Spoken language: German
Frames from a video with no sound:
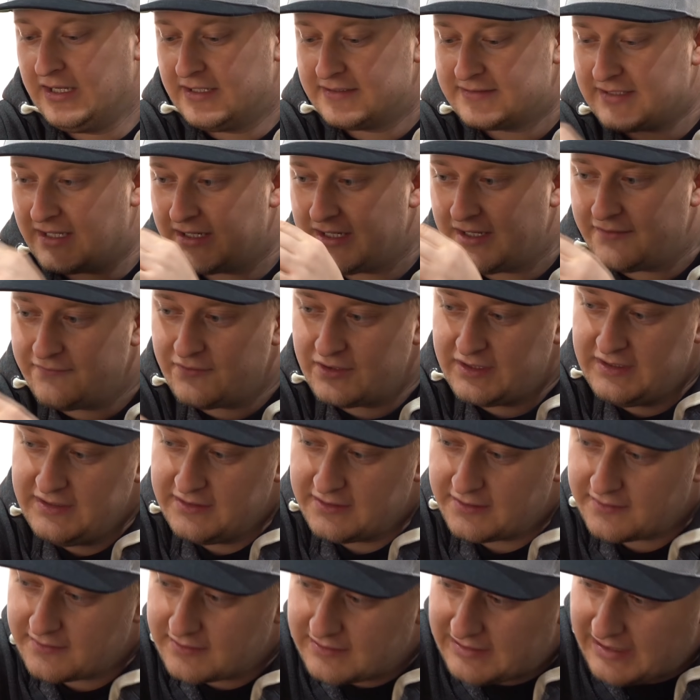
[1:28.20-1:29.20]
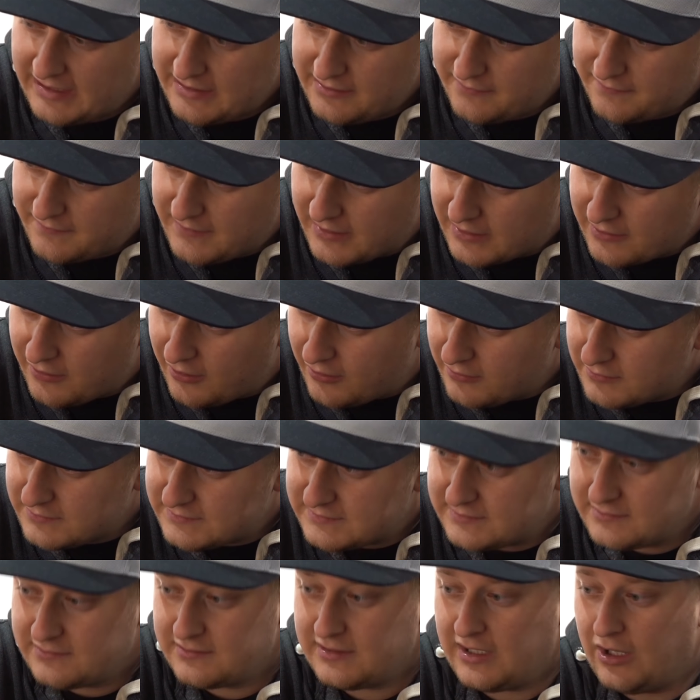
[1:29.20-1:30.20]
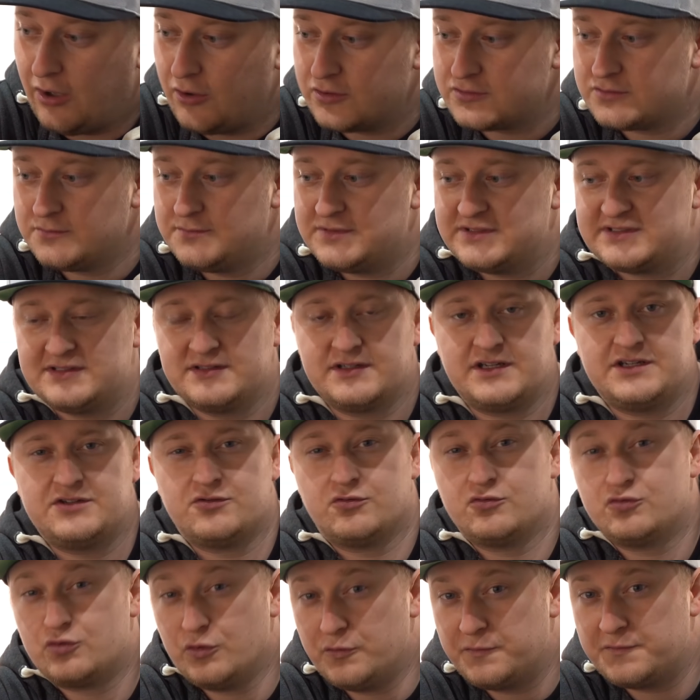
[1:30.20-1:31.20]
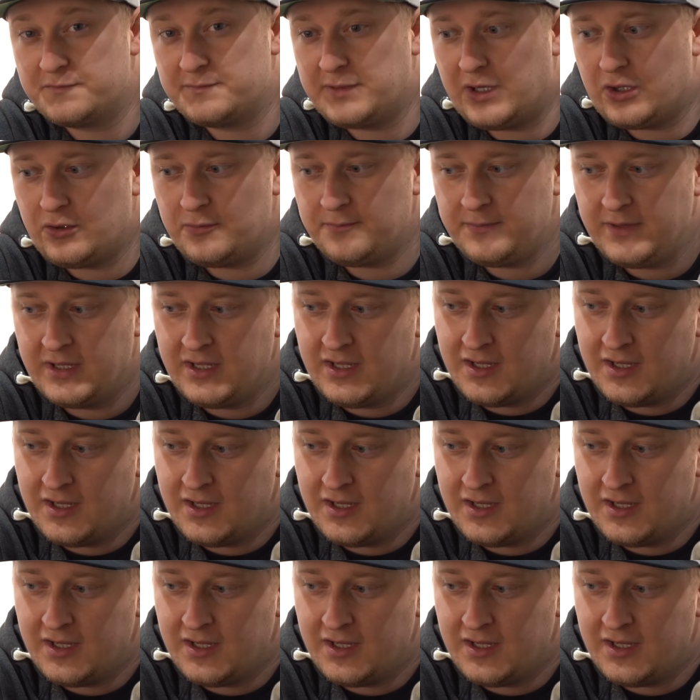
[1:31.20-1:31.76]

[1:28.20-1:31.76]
Dann haben wir hier kleine Flakons auch so ein bisschen Richtung Duftbaum,